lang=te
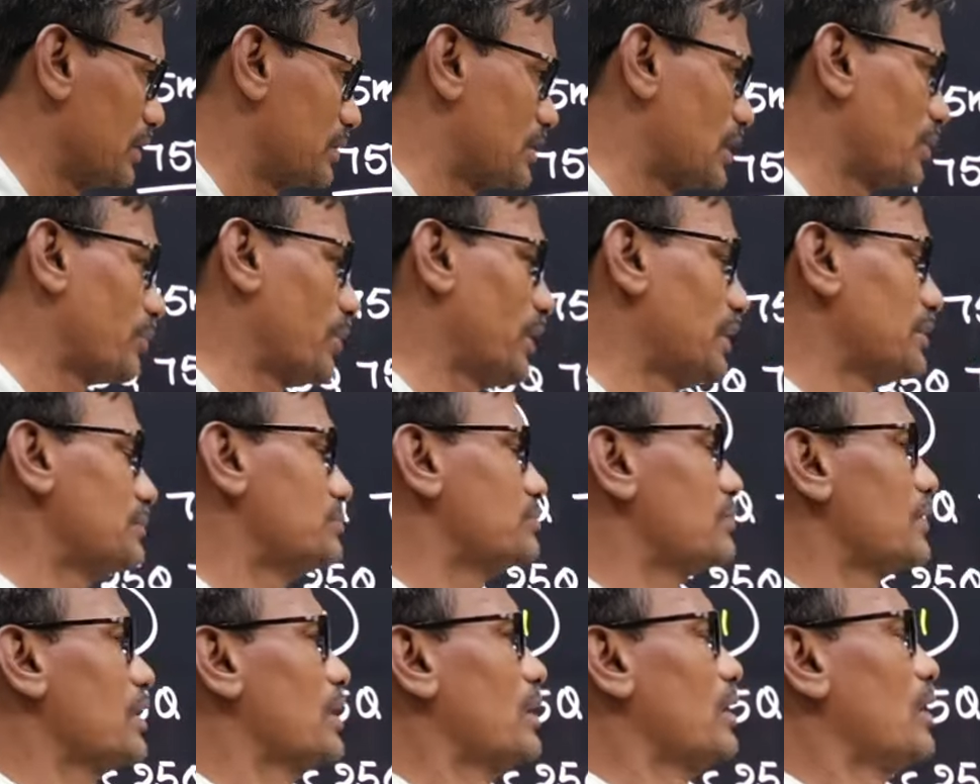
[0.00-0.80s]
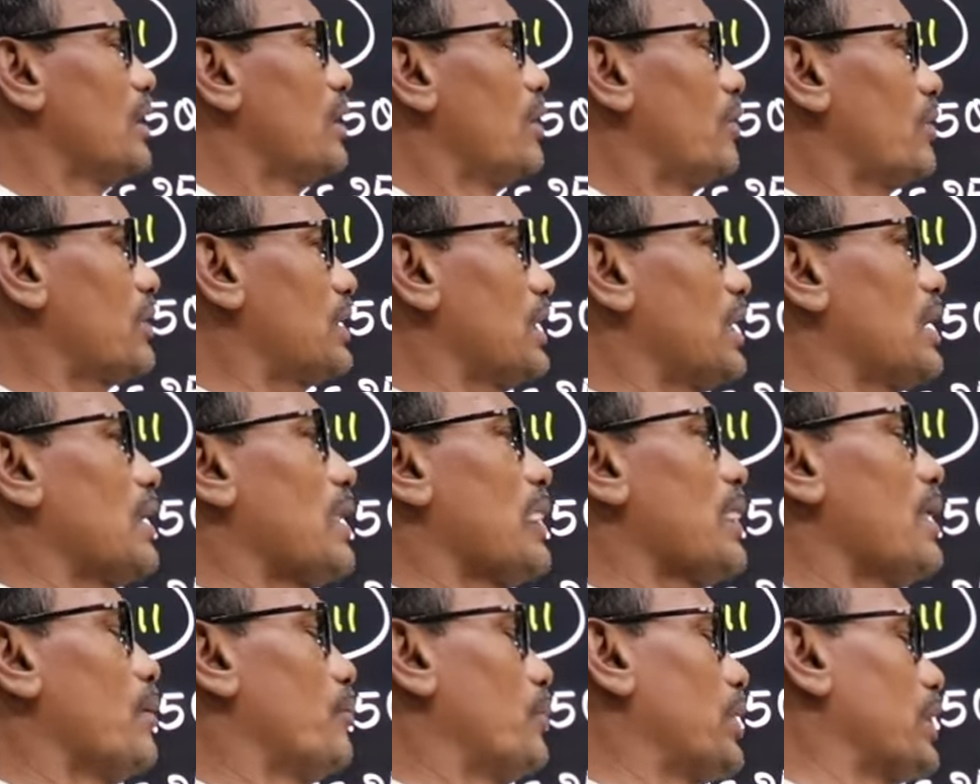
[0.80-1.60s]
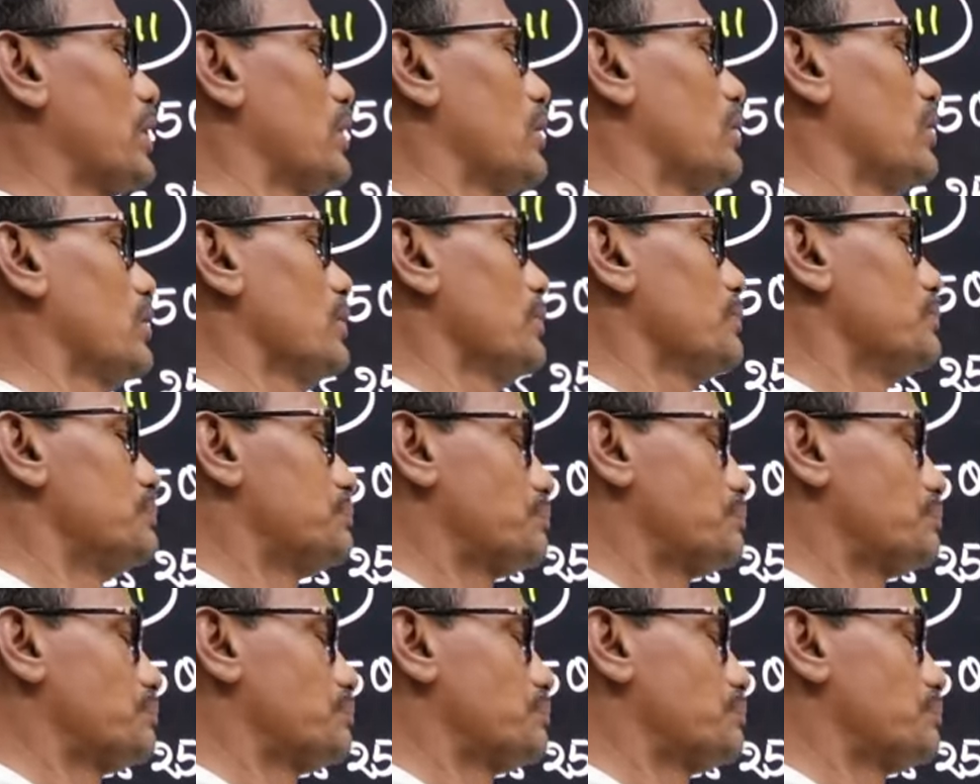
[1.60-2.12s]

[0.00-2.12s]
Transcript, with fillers: మాత్రమే ఓకే మరియు